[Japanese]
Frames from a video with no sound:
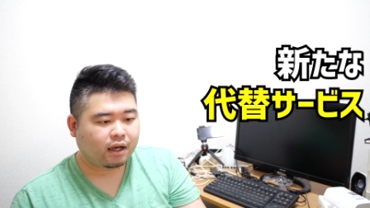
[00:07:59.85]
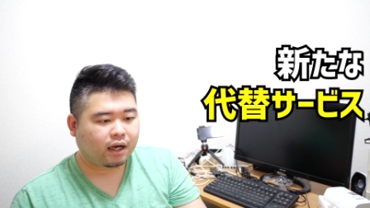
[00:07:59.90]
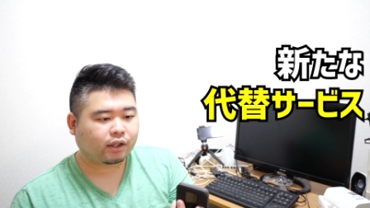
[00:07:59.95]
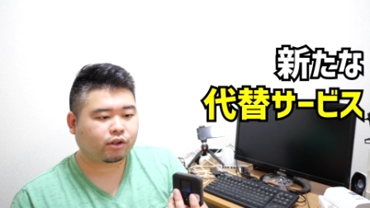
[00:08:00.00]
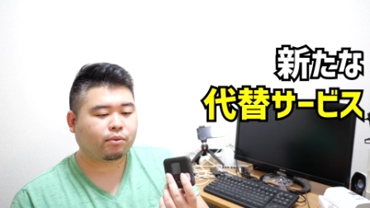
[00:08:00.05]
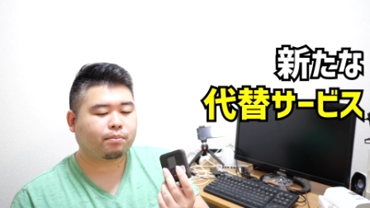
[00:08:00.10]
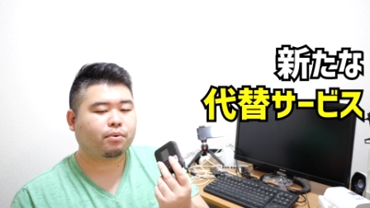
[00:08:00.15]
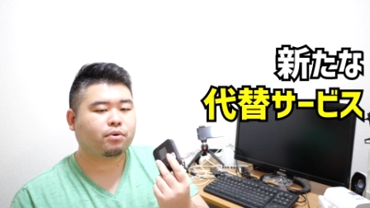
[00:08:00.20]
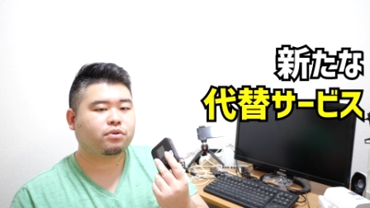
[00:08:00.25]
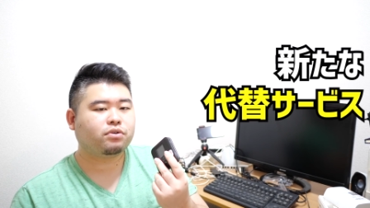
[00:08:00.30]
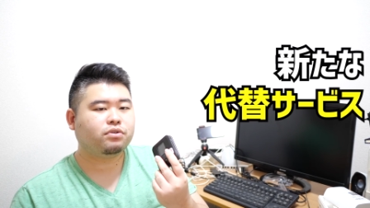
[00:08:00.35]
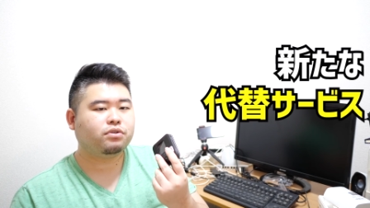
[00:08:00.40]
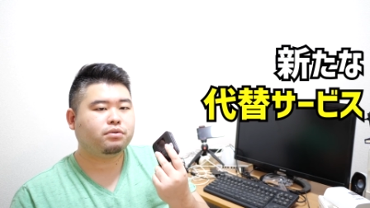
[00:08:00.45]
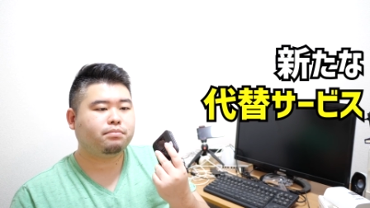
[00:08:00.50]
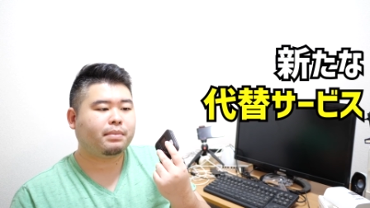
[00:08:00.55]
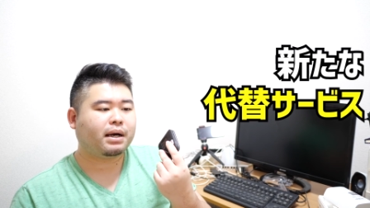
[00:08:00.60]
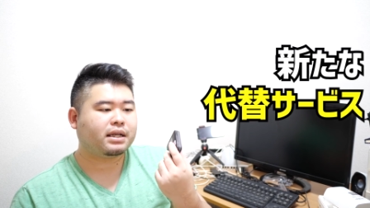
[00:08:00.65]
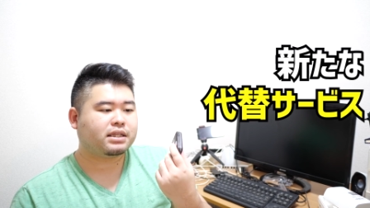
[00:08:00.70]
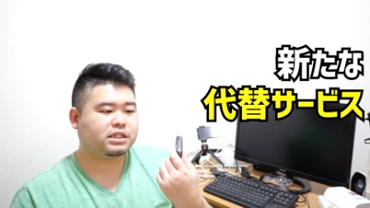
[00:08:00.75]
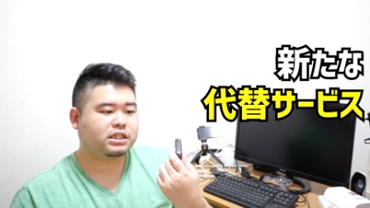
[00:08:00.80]
あと僕、
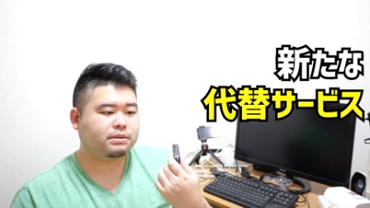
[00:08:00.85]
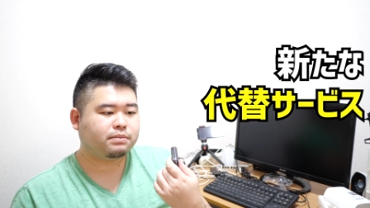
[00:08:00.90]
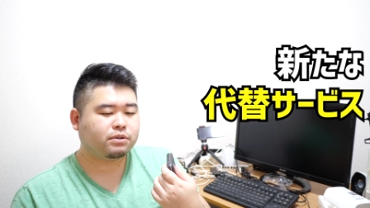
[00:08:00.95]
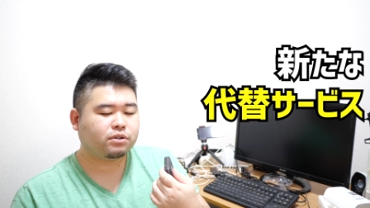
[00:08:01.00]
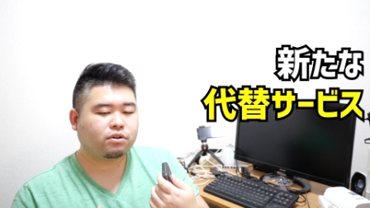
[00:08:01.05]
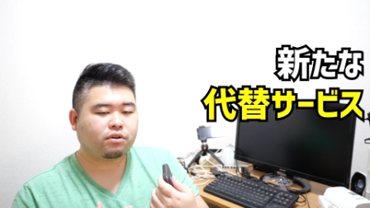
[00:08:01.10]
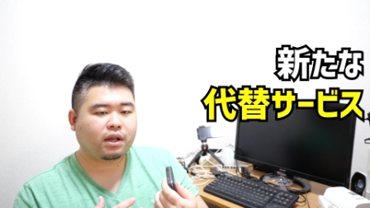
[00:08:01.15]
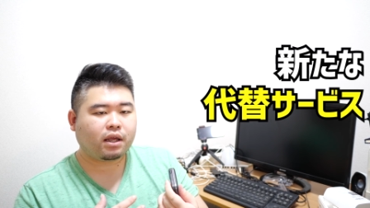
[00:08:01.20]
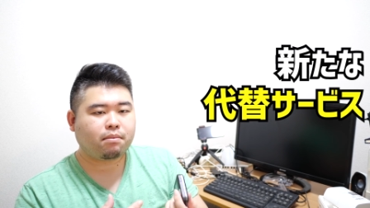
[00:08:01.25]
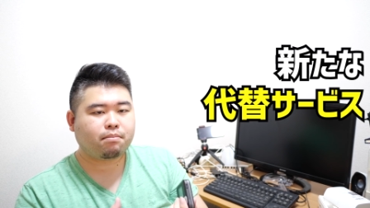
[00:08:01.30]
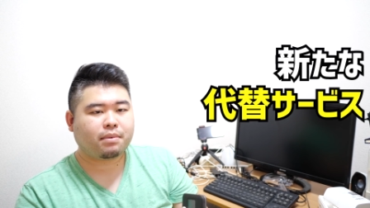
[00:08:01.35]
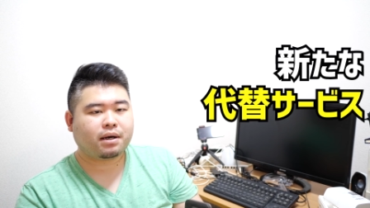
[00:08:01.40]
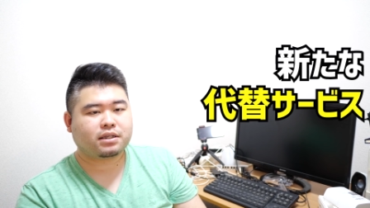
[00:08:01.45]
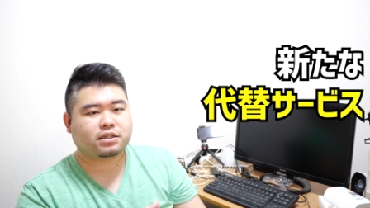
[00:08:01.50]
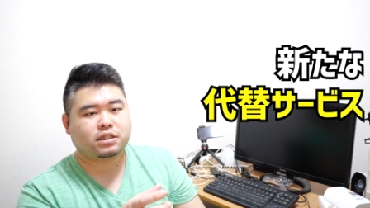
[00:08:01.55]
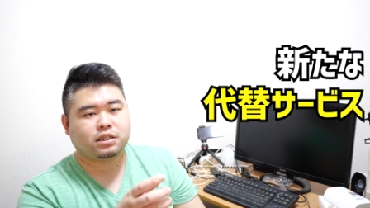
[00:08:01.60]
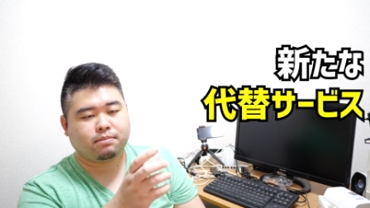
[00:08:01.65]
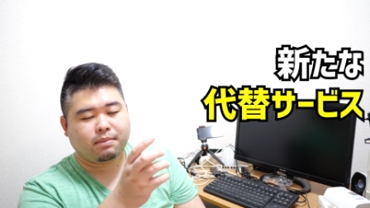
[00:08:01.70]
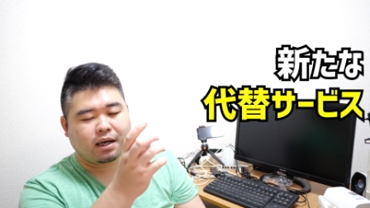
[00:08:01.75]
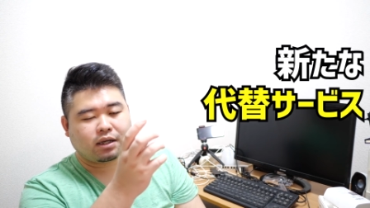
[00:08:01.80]
まあ自分のね、まあ
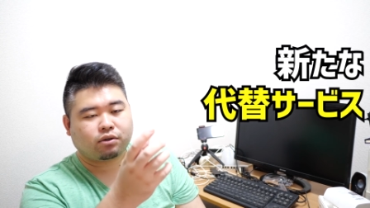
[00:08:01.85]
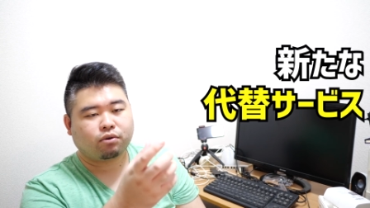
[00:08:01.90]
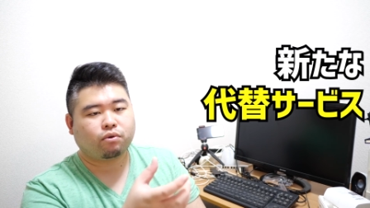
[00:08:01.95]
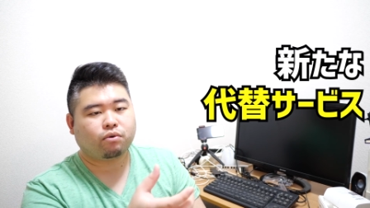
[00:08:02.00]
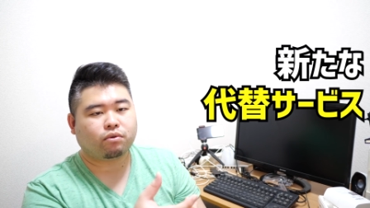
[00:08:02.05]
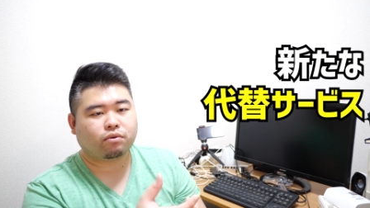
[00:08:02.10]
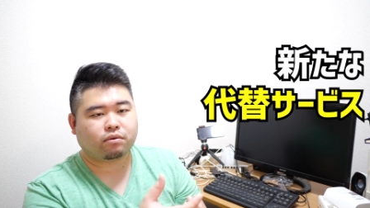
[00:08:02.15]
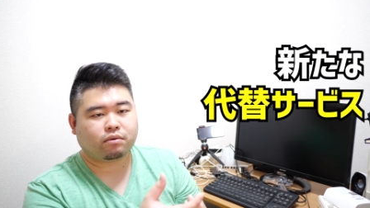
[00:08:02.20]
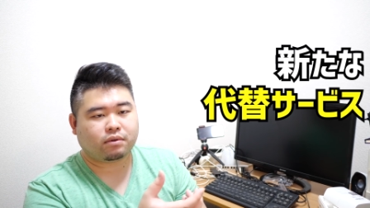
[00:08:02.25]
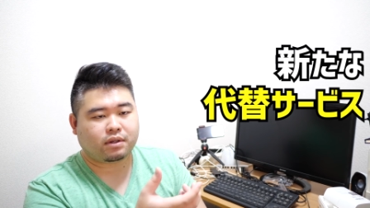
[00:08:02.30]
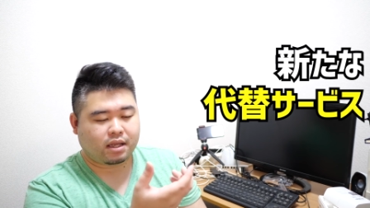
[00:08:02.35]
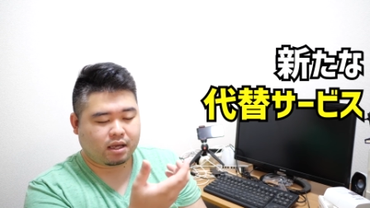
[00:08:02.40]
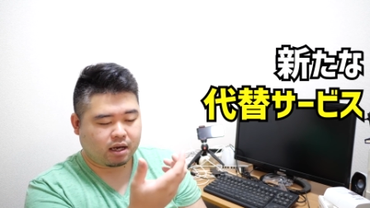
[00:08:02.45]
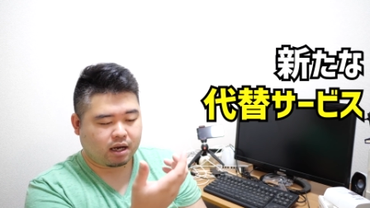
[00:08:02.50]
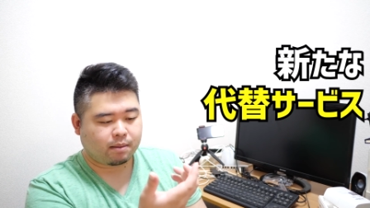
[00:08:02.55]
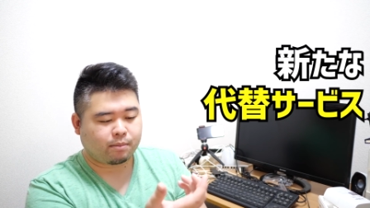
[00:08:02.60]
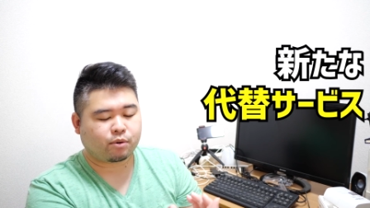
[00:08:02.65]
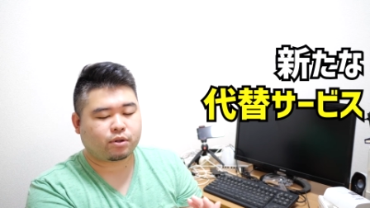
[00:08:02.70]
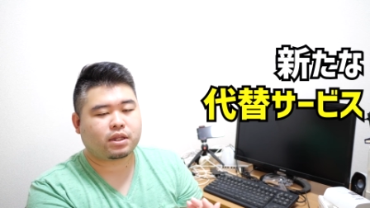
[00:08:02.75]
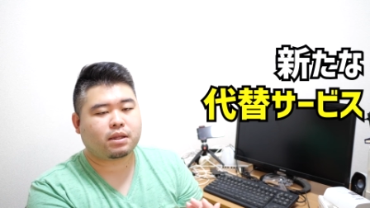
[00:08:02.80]
スマートフォンね、
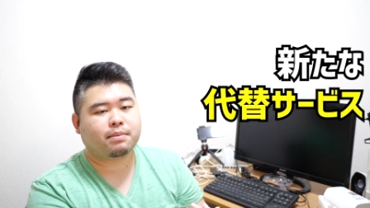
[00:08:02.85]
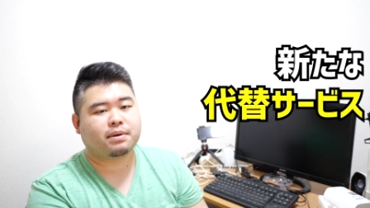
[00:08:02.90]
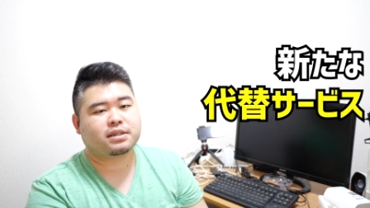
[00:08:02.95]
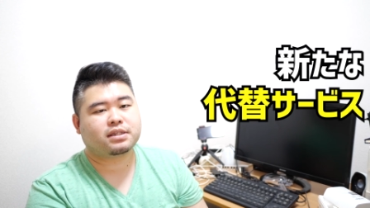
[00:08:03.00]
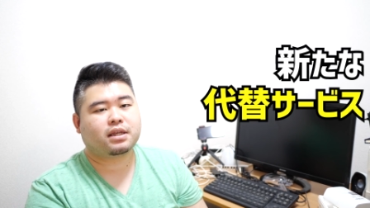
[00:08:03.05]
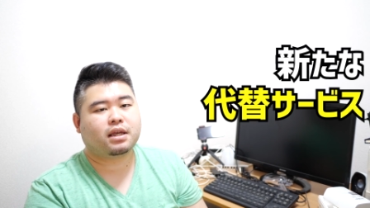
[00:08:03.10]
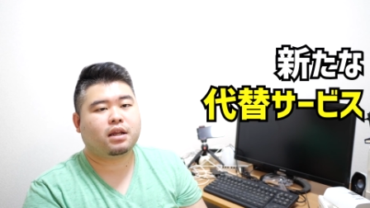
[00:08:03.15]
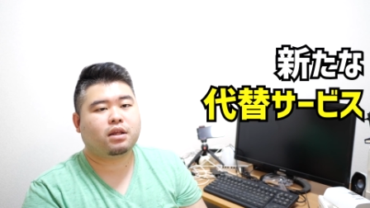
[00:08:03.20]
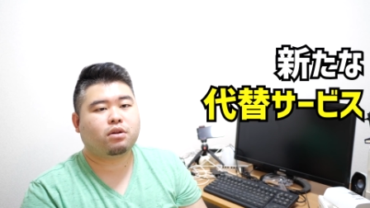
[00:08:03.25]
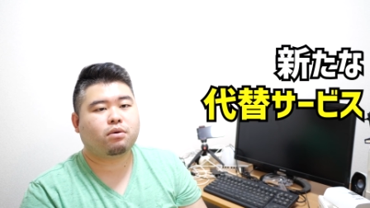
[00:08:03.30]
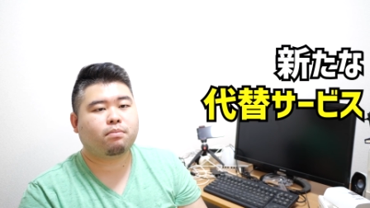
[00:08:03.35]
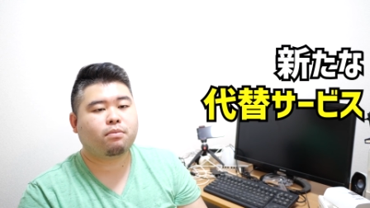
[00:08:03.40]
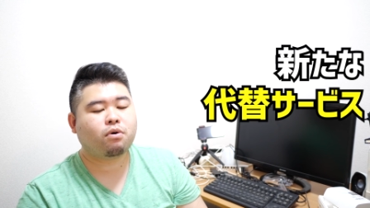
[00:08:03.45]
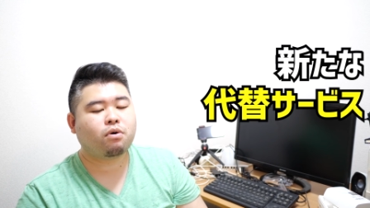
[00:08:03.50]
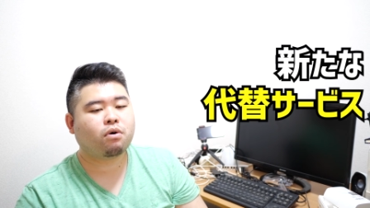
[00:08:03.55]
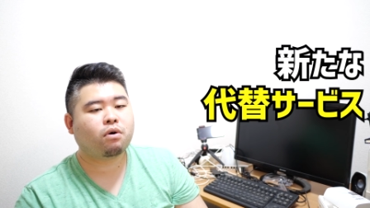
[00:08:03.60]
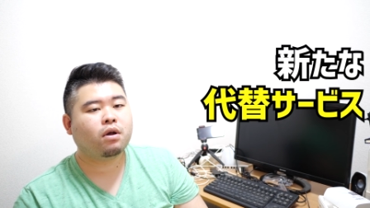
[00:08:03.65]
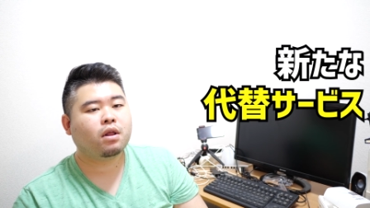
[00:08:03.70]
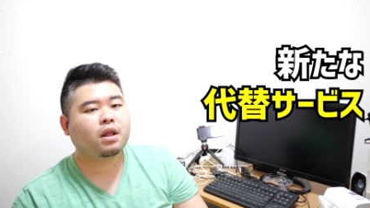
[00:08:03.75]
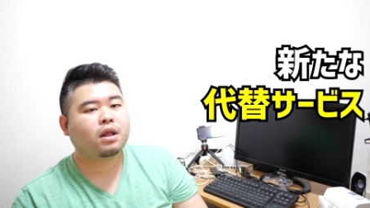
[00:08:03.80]
持ってますけれど
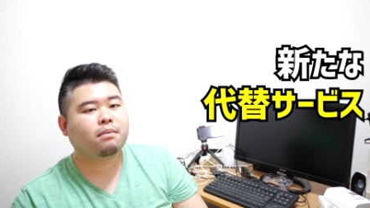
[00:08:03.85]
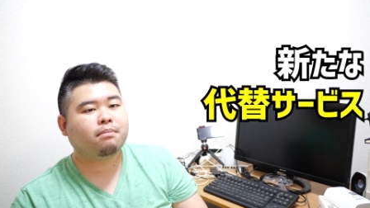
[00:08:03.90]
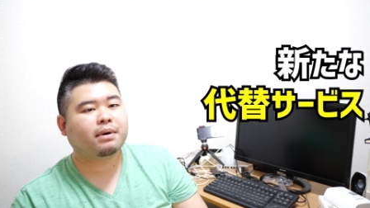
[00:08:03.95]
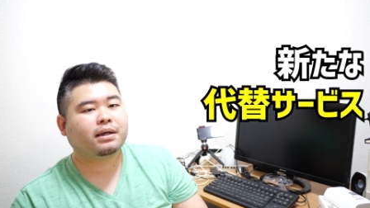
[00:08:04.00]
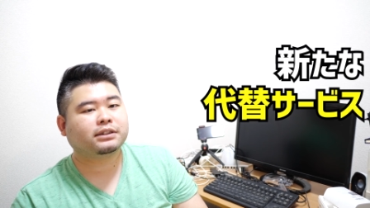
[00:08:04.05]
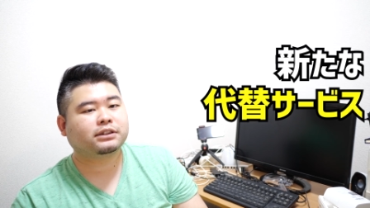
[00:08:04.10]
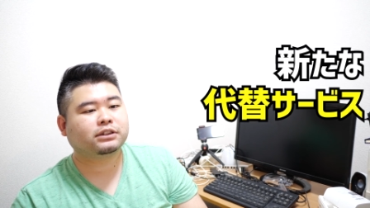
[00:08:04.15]
も、まあ